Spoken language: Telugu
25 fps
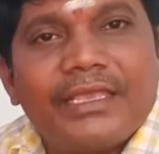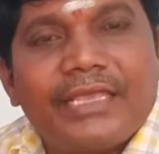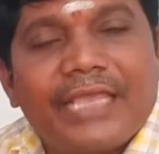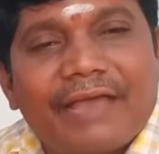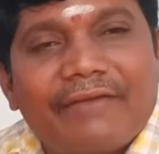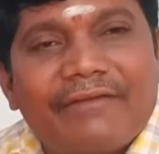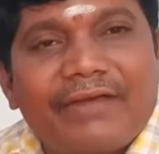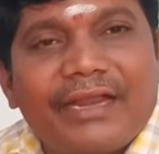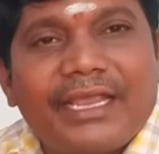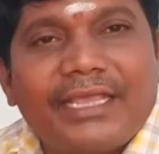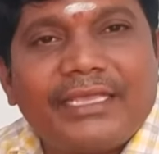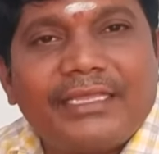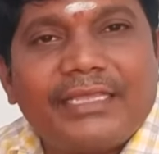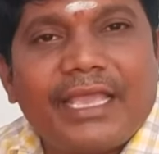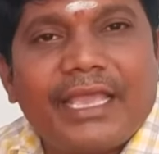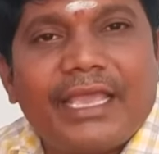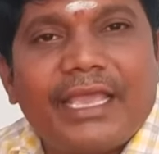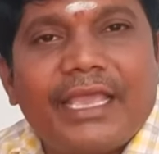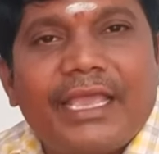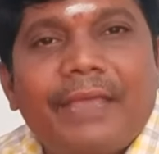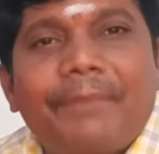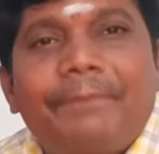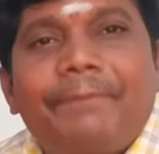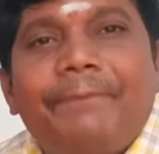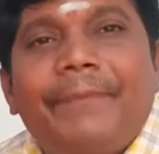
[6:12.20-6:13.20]
ఎవరైతే
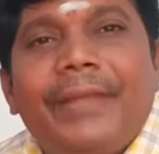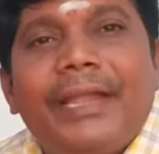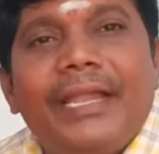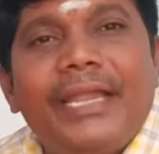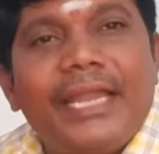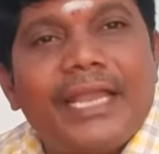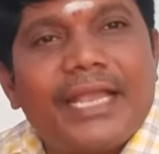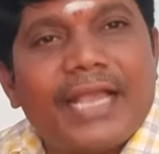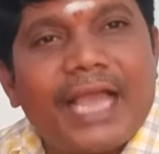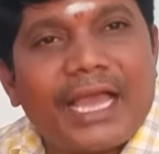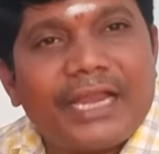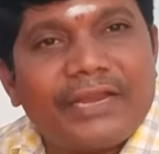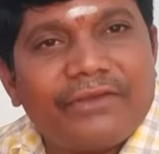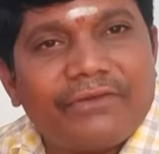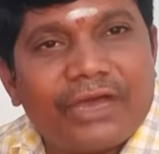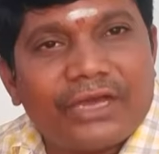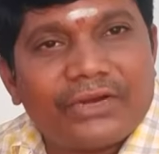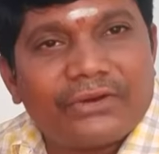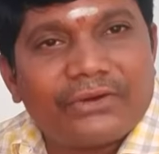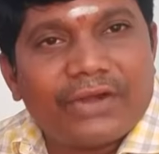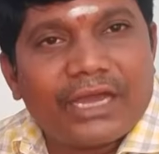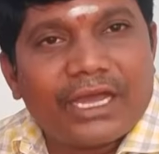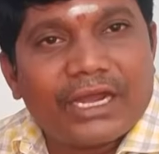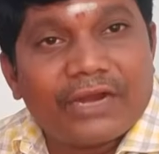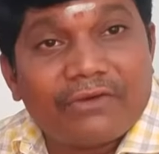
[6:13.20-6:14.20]
పెళ్లి కాని వారు
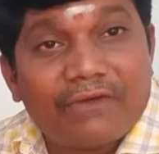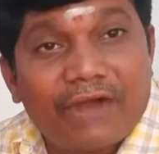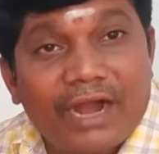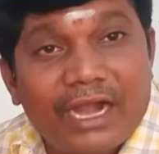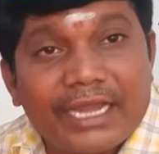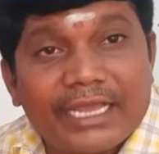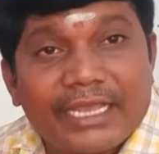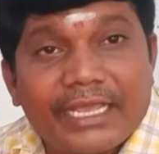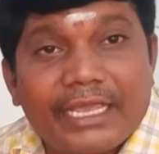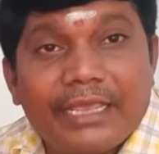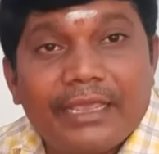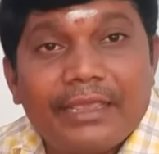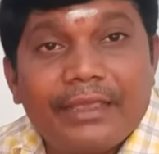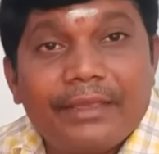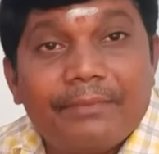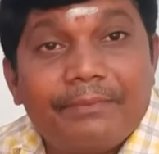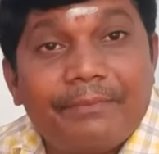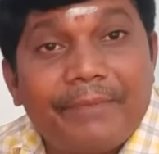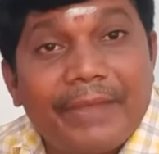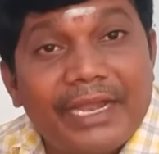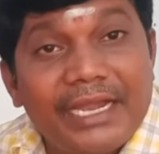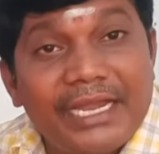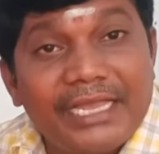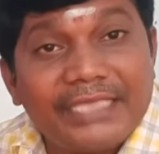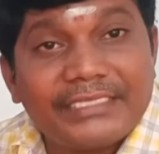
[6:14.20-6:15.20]
ఉన్నారో వాళ్ళకి
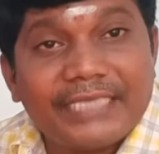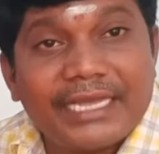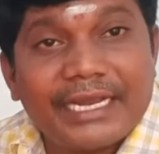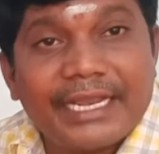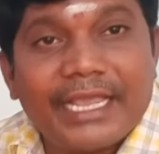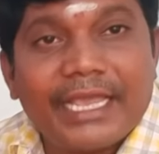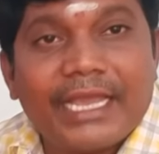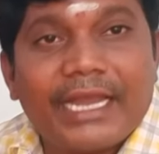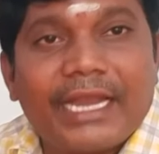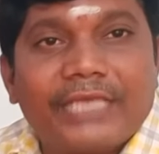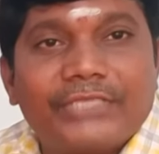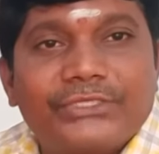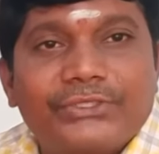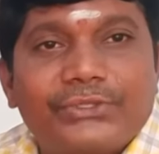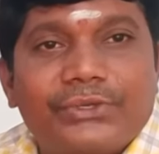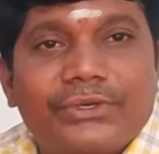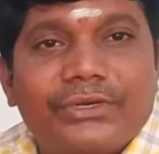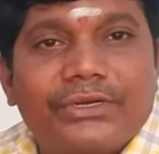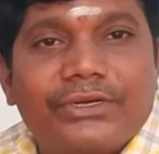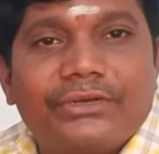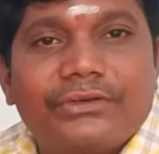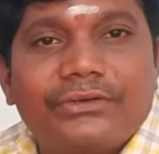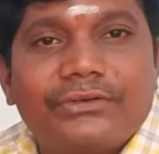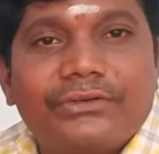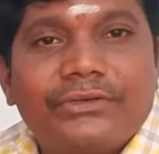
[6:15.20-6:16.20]
పెళ్లి జరిగేలా
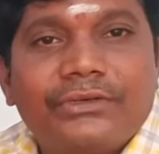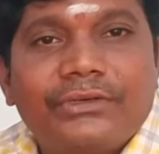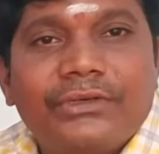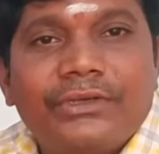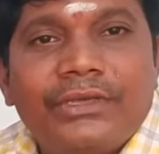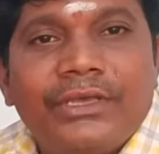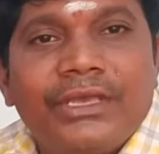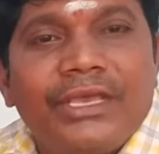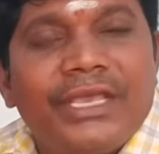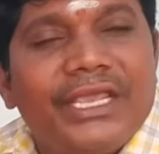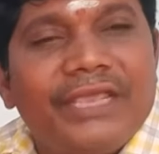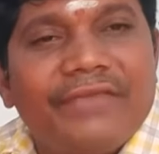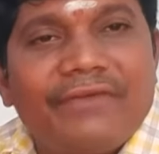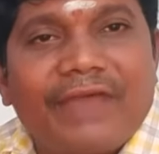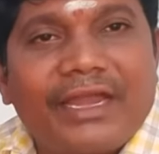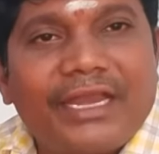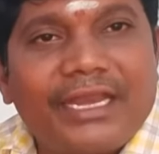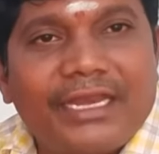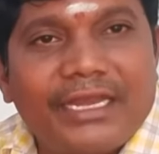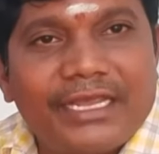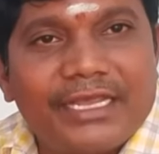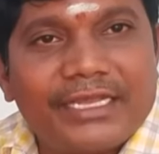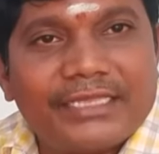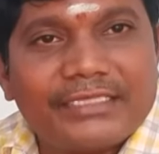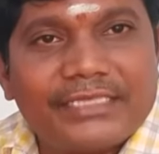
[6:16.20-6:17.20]
చూడడం ఇవన్నీ
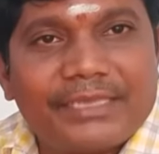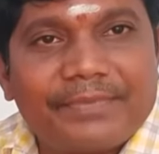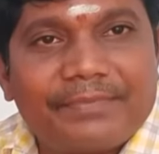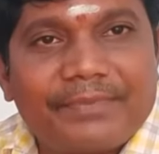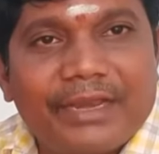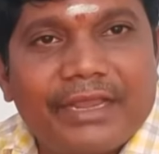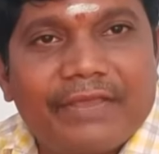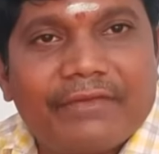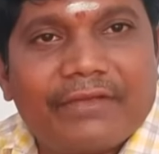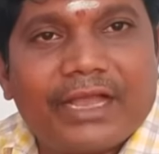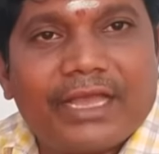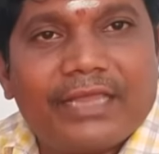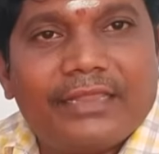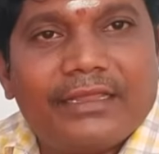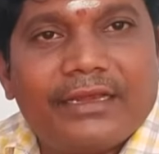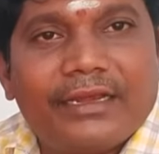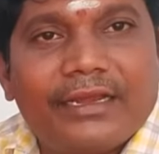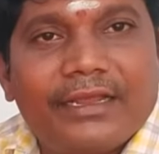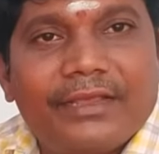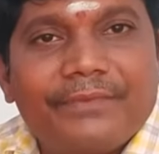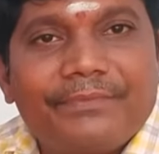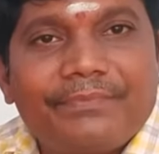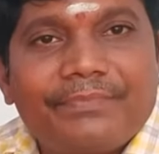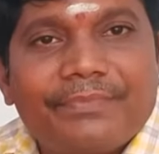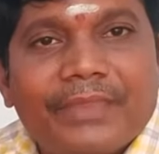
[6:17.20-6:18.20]
నేను చెప్పినవి
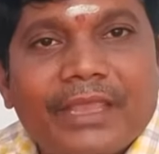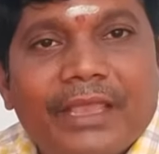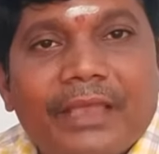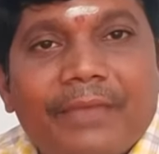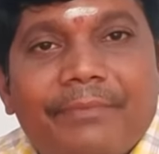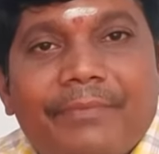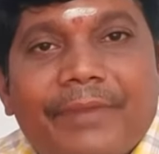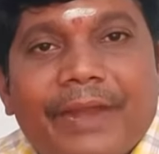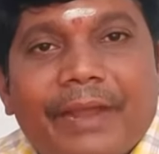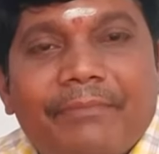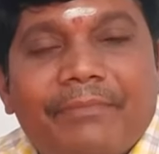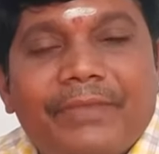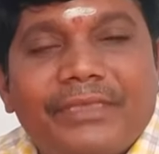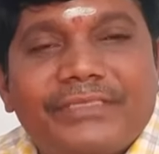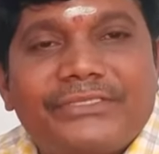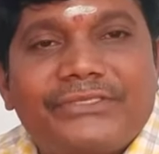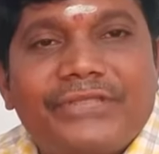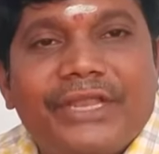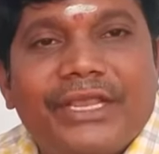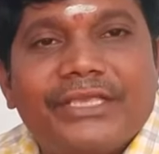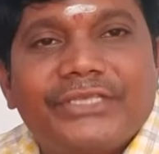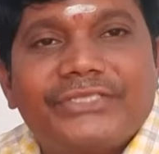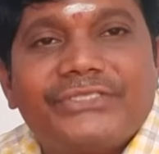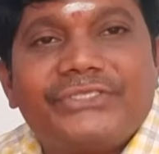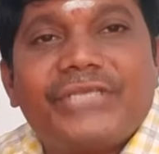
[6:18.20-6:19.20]
కాదండి
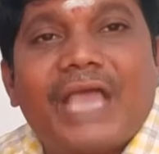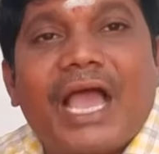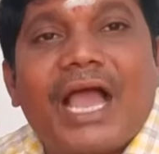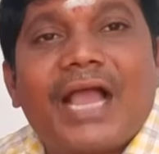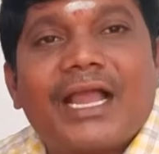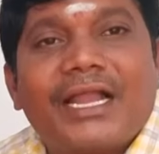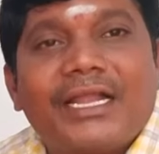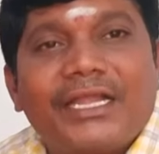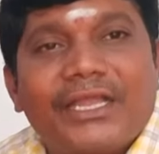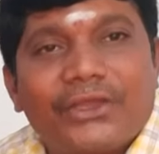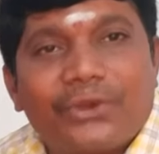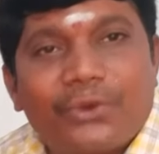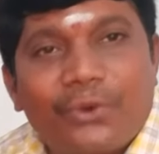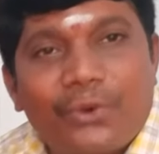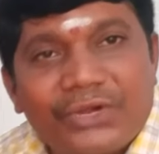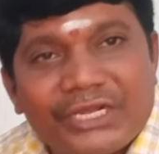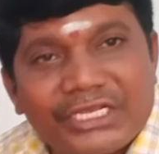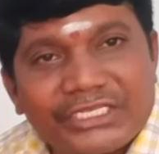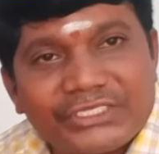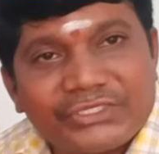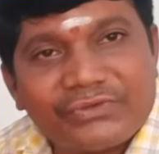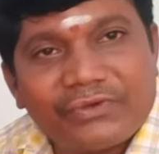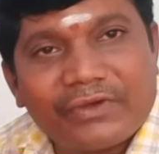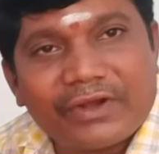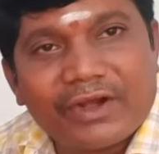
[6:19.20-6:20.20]
బ్రహ్మశ్రీ చాగంటి
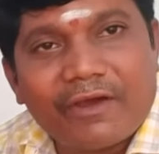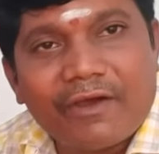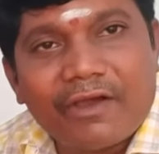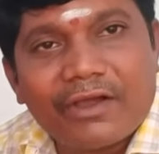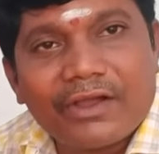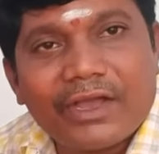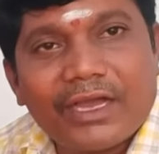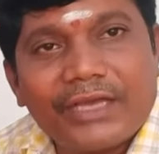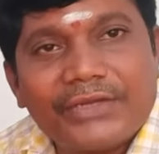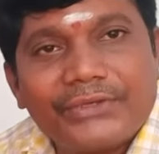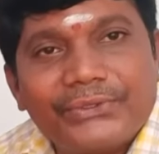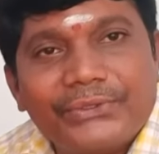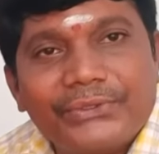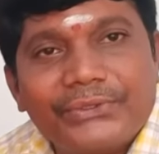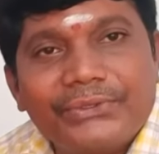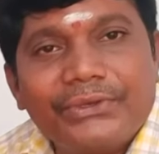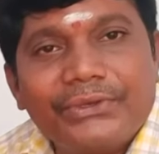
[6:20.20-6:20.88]
కోటేశ్వరరావు గారు